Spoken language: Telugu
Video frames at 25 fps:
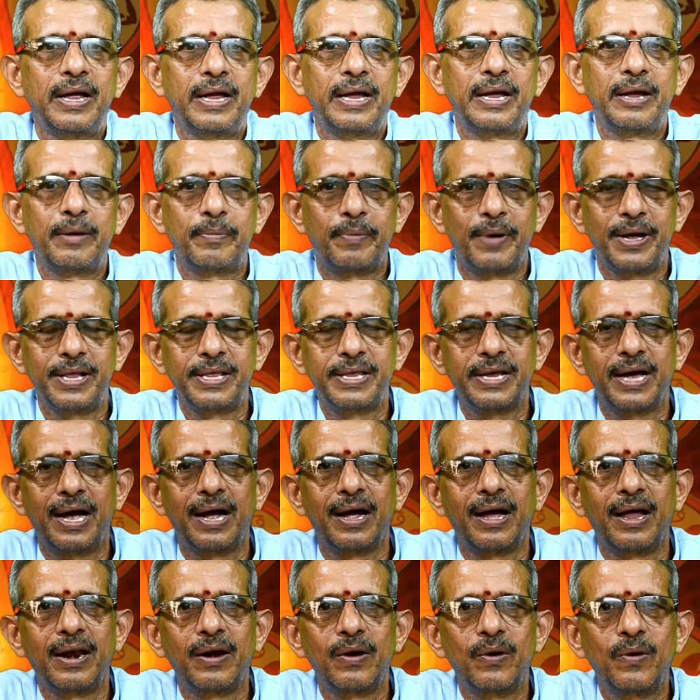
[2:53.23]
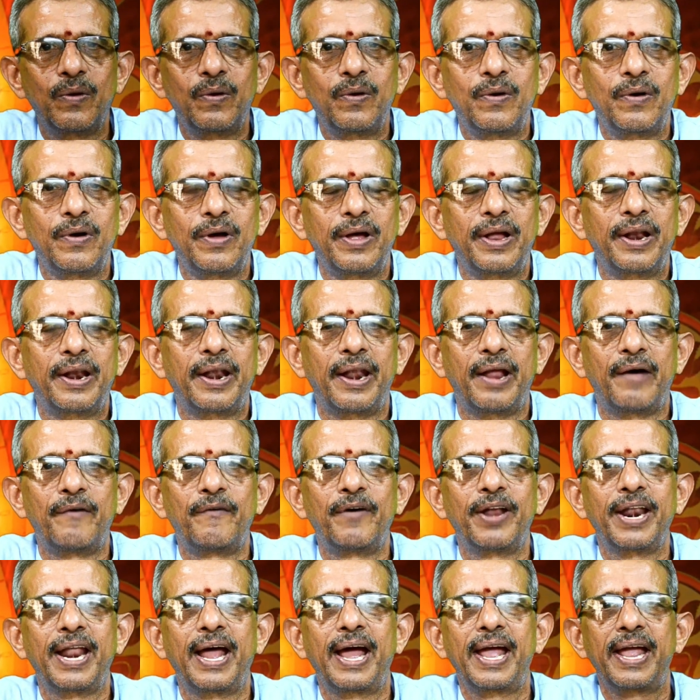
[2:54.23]
ఈ పంచాంగంలో
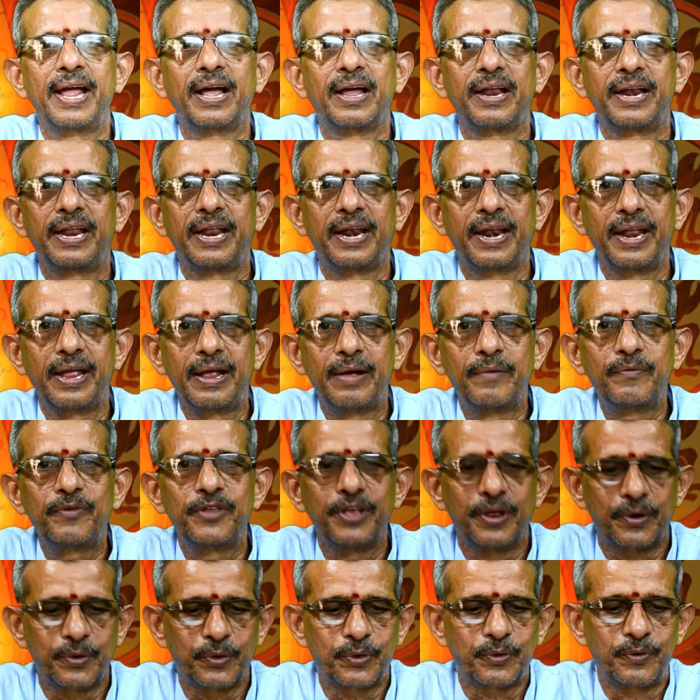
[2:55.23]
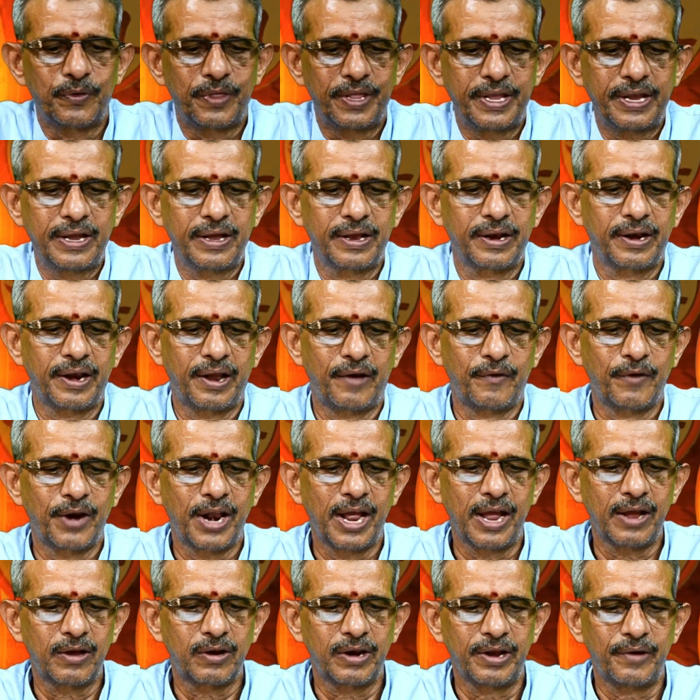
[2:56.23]
నవనాయక నిర్ణయం జరుగుతుంది
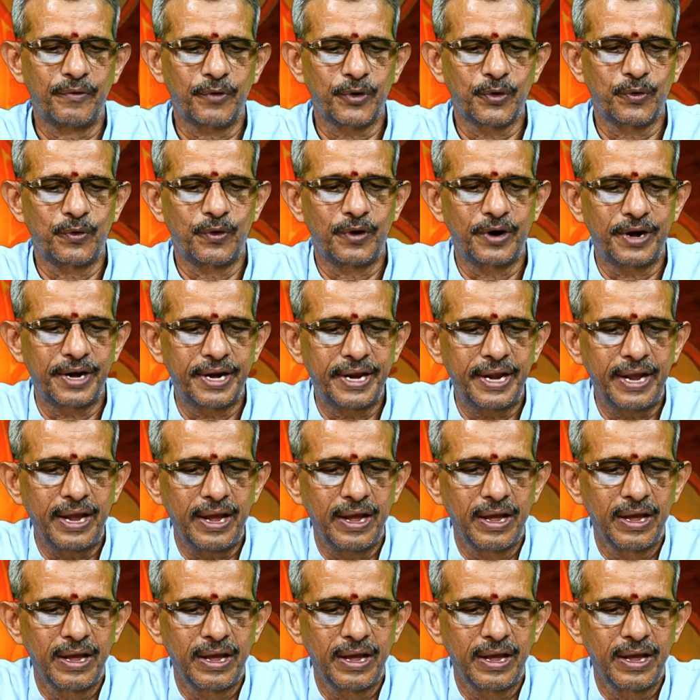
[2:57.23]
నవనాయకులు ఎవరు అంటే